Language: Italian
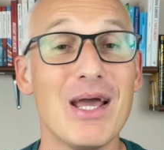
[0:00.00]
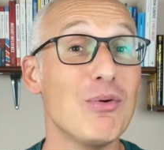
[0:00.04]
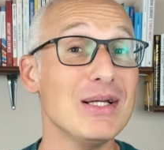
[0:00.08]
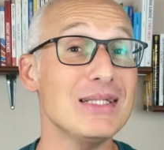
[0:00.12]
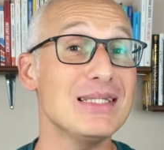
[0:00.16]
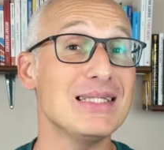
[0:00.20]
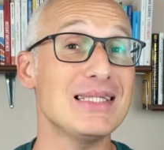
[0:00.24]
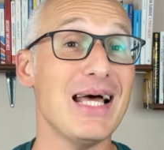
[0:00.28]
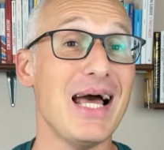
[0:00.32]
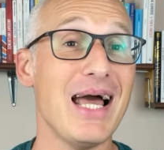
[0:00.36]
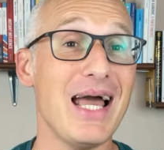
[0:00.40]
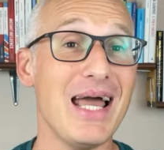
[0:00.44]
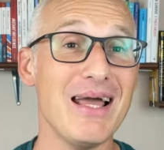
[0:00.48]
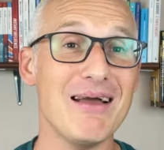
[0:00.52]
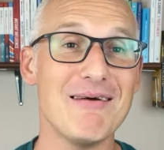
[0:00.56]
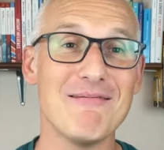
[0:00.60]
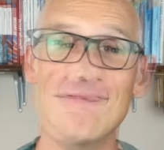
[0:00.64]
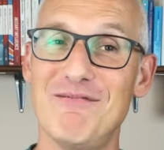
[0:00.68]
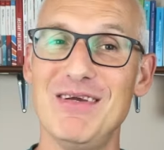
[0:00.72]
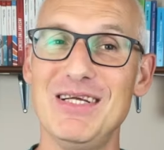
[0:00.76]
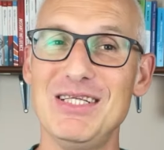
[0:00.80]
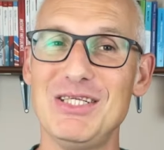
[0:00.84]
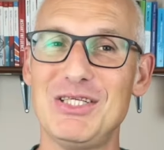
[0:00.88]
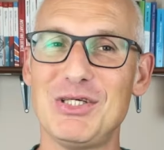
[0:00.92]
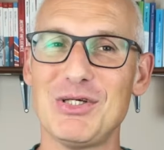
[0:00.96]
Questa è
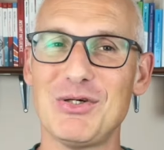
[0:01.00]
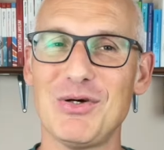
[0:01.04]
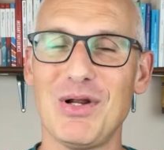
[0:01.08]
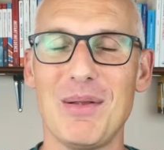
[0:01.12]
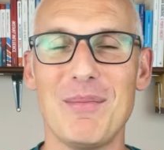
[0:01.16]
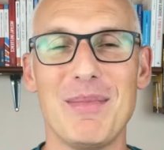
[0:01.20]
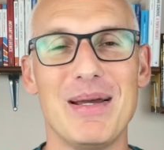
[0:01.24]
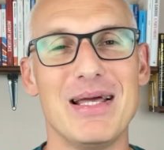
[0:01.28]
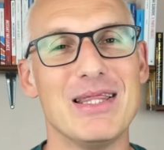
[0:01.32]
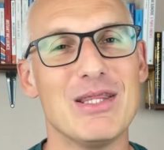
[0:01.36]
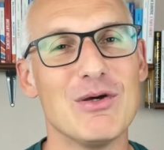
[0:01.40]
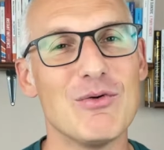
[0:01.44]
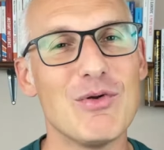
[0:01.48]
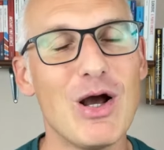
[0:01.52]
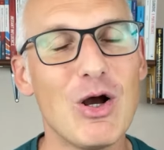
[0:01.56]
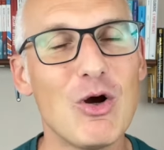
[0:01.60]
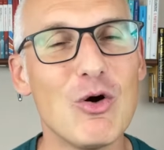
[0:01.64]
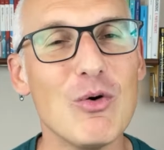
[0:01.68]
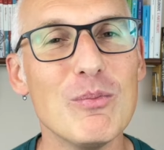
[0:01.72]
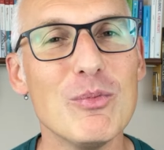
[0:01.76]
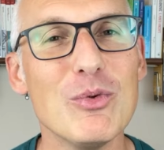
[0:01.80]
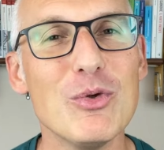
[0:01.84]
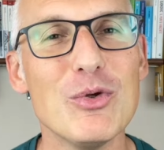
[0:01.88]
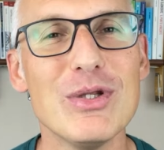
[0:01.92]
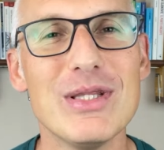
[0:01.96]
Vinci con la mente, una
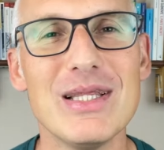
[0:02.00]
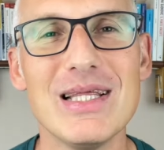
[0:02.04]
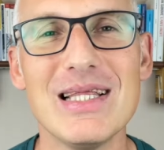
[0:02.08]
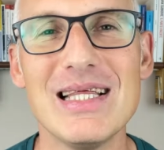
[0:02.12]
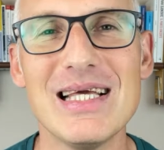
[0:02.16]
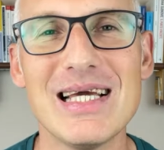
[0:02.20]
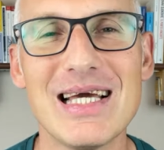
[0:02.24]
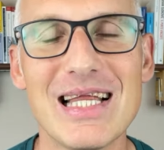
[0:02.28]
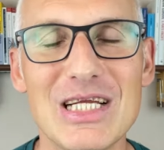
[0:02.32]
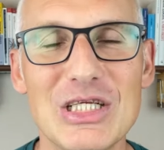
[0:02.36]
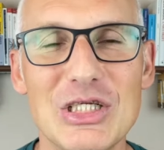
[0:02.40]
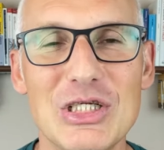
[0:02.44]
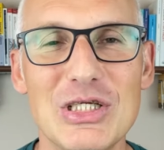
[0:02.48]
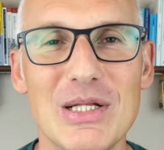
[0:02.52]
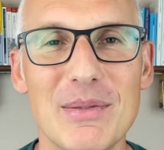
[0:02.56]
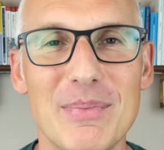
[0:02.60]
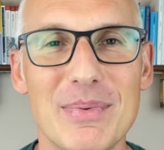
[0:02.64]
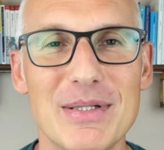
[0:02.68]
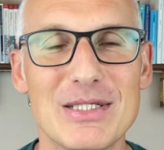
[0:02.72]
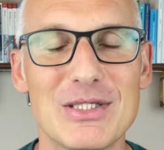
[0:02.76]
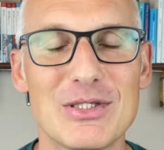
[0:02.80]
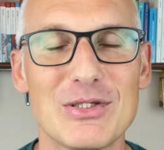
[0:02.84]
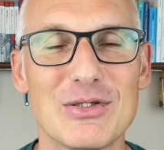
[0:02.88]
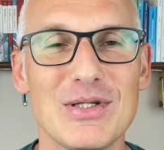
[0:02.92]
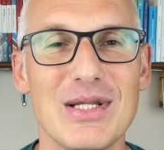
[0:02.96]
community di crescita
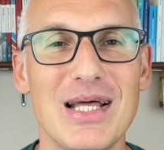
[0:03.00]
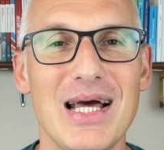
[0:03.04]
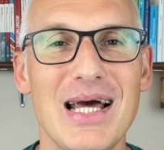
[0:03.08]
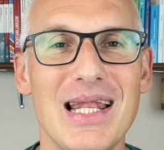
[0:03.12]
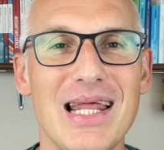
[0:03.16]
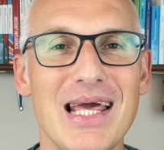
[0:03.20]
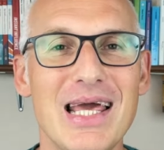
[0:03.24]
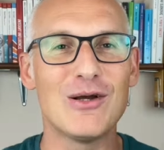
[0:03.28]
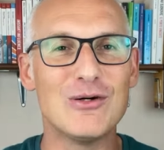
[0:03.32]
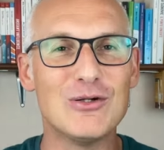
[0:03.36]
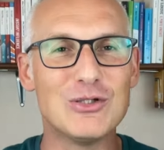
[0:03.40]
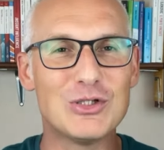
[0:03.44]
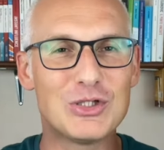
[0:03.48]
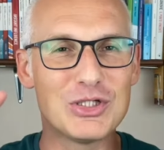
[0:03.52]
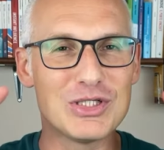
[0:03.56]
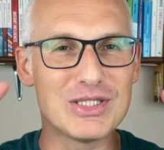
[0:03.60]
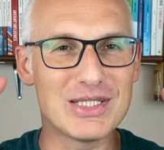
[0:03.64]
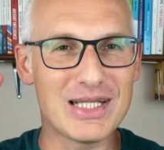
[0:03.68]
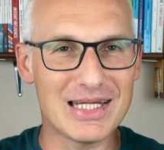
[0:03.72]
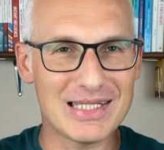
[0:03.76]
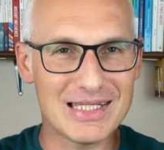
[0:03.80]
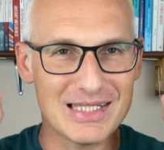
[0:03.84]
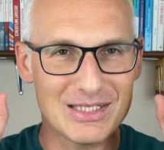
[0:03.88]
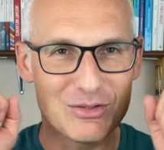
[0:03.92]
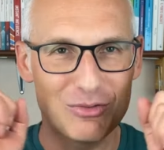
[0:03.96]
personale
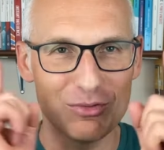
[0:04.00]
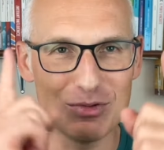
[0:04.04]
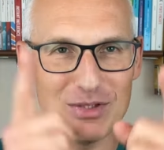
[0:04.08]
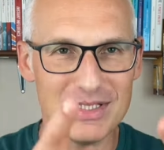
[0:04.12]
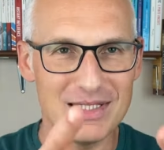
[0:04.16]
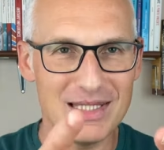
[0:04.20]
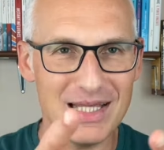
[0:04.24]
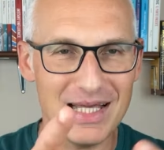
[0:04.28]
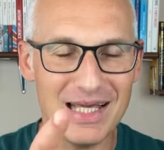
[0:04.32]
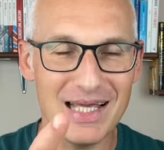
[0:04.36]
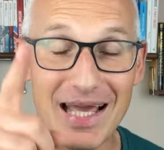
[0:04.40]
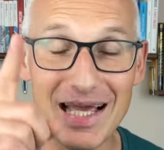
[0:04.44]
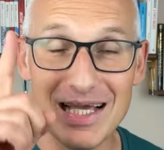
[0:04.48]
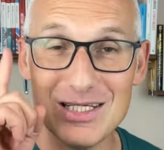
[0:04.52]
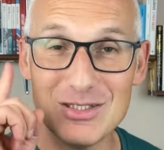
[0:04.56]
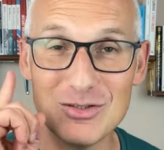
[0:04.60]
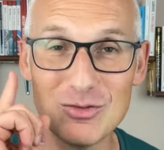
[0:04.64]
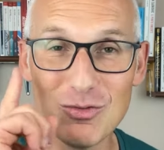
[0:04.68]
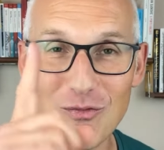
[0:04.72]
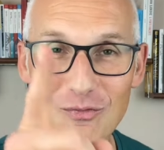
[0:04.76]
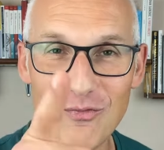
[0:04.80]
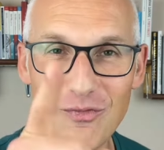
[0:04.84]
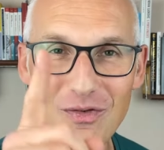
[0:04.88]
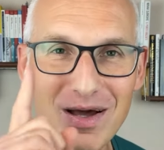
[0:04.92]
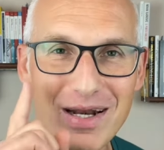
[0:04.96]
concentrata su di te e
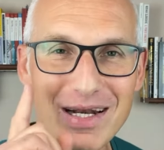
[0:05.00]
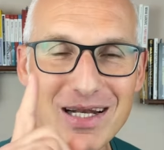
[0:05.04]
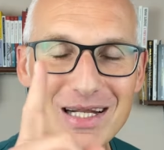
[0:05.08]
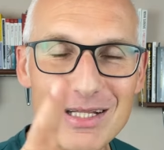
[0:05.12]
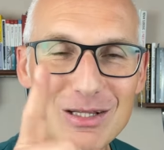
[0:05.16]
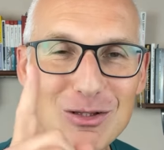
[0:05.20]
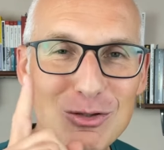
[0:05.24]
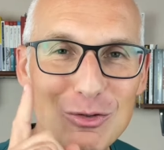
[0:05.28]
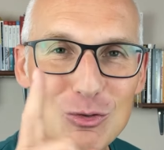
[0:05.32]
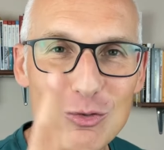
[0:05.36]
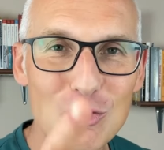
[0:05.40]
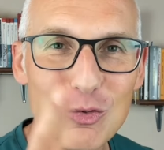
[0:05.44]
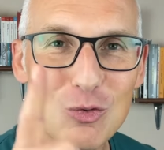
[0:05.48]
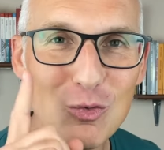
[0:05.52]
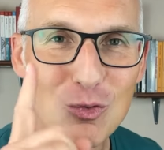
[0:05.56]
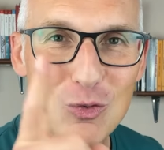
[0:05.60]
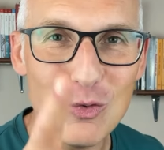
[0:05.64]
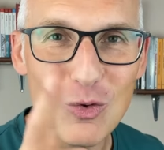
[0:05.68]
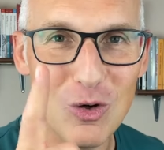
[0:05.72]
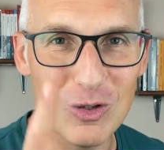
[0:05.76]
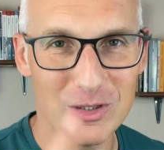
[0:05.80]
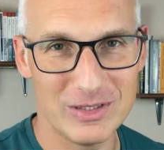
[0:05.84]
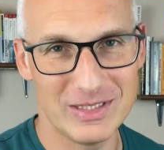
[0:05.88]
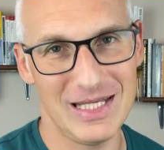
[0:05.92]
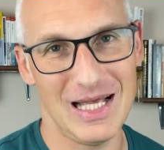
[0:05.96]
sul fare il
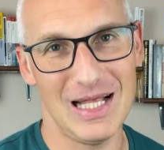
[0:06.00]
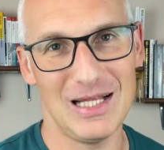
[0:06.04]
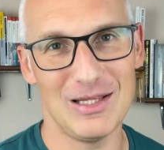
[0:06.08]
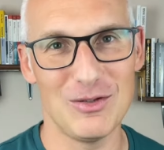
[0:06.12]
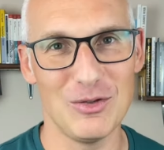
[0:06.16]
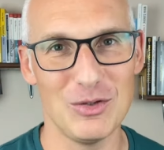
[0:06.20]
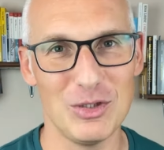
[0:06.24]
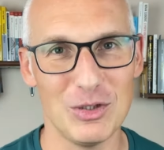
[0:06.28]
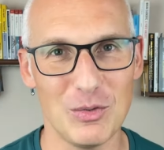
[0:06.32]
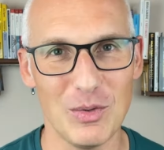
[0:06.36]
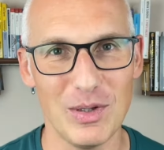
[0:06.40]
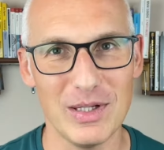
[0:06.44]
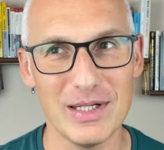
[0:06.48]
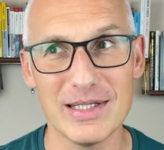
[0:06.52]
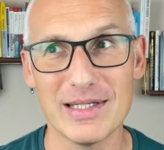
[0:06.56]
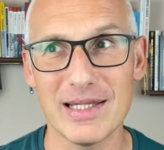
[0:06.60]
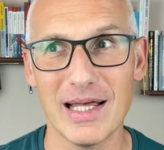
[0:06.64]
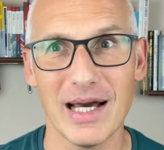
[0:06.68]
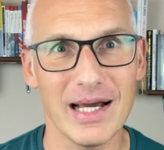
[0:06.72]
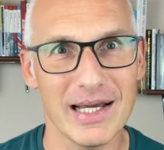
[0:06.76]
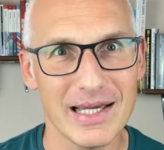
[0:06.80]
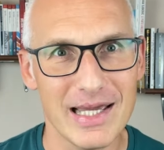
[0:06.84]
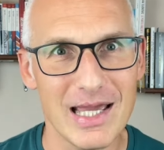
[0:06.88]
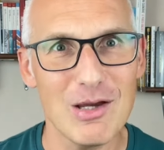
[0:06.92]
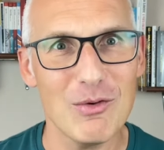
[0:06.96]
tuo salto di
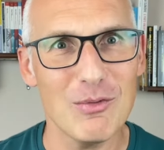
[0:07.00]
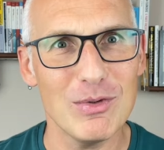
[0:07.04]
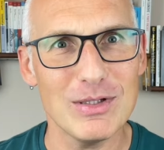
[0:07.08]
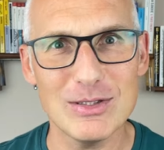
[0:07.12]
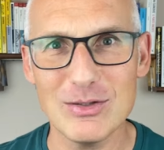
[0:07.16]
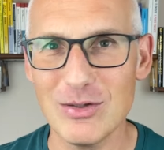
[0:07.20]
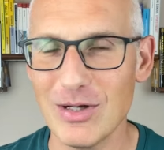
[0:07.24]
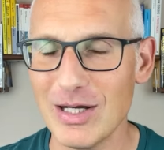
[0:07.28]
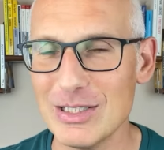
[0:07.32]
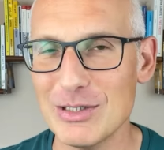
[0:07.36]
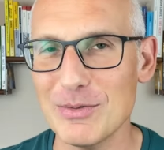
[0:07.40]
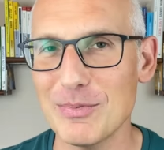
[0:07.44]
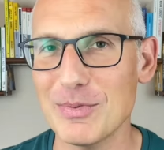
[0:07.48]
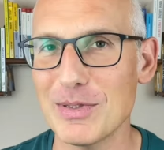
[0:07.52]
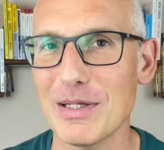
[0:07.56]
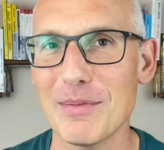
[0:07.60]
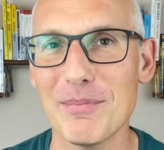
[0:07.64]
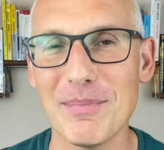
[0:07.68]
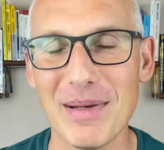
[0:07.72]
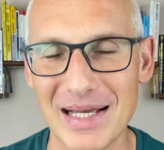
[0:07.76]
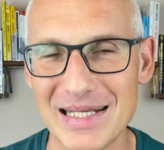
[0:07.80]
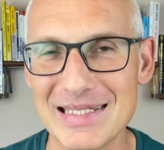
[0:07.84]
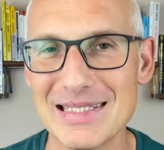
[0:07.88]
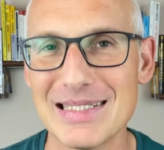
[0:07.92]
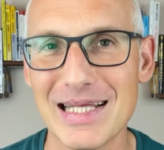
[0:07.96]
qualità, che in questo caso
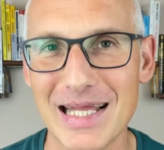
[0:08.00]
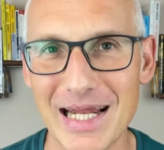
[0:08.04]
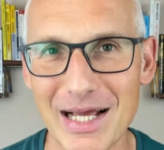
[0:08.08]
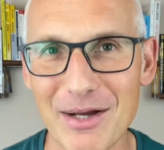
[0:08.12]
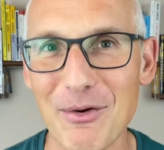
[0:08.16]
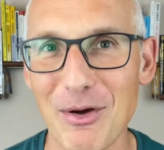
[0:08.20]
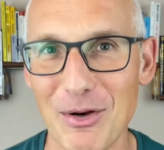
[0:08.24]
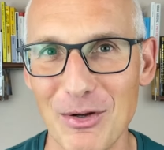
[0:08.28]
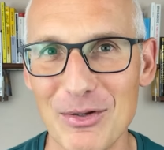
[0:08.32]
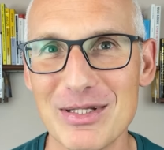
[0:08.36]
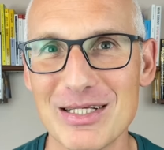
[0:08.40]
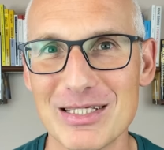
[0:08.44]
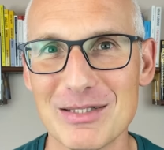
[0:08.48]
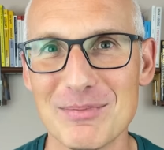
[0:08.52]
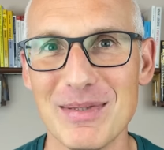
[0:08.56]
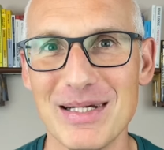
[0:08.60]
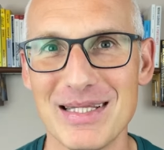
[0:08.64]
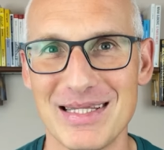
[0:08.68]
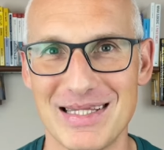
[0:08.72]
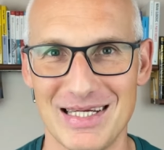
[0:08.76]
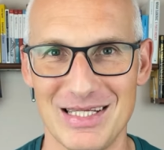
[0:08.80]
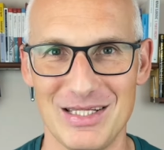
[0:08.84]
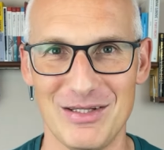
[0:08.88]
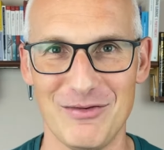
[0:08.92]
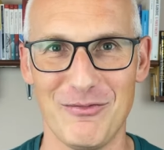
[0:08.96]
potrebbe essere quello di
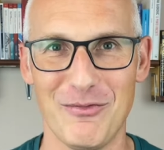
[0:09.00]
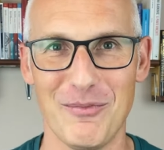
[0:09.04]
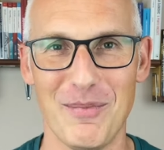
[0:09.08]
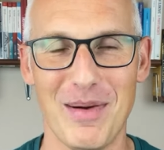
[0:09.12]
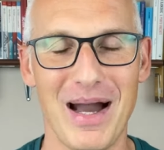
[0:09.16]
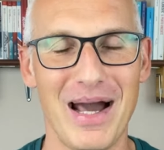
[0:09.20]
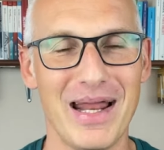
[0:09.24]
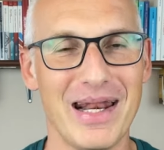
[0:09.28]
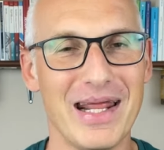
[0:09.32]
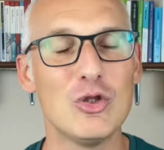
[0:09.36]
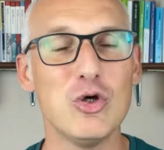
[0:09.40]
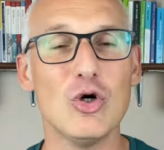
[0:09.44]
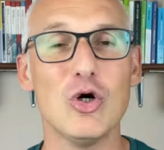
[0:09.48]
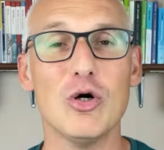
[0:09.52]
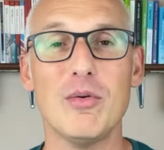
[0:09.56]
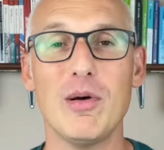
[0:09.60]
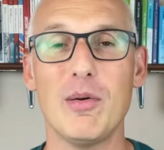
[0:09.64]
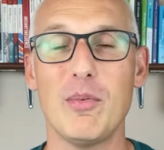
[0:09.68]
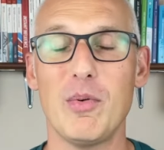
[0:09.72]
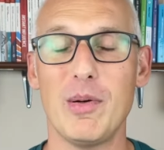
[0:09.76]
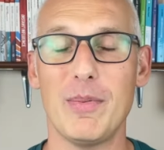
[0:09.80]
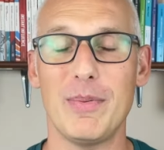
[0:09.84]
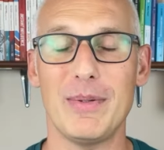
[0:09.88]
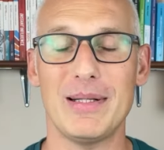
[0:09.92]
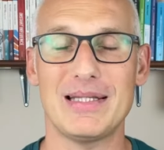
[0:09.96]
smettere di fumare. Tu come
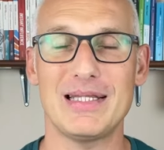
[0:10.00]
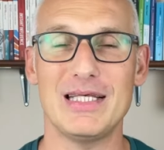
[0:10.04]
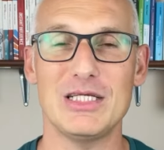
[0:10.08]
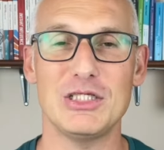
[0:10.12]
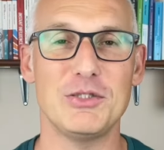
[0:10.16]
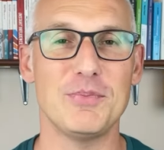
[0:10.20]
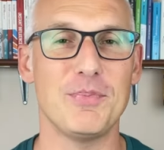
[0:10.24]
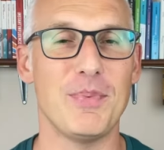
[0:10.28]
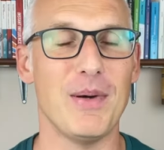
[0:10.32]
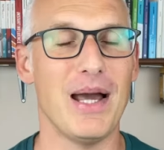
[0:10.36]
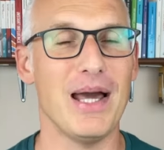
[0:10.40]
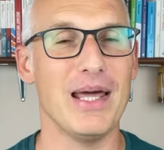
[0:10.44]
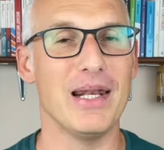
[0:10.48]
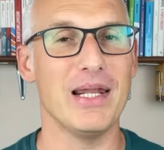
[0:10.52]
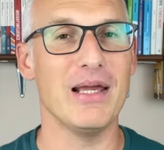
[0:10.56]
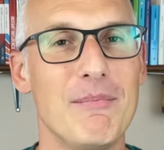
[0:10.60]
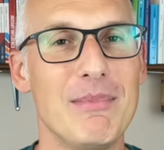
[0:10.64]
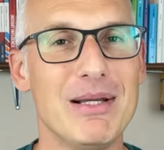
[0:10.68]
puoi partecipare?